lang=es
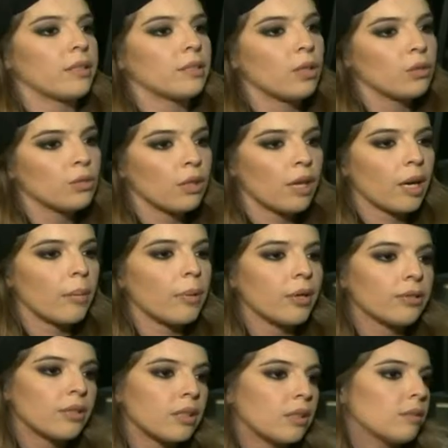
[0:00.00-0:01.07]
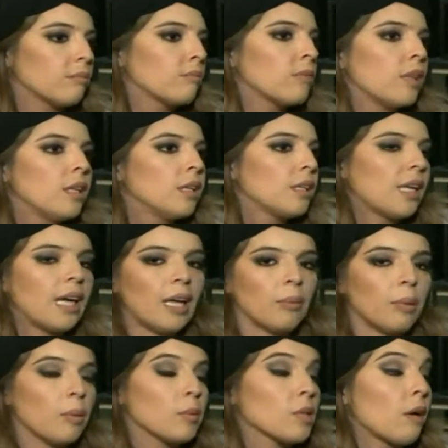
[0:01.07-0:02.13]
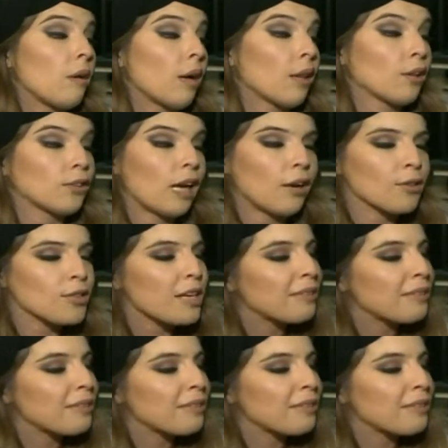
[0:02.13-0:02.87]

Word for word: se solucione rápido así. Nada, podemos hablar de otra cosa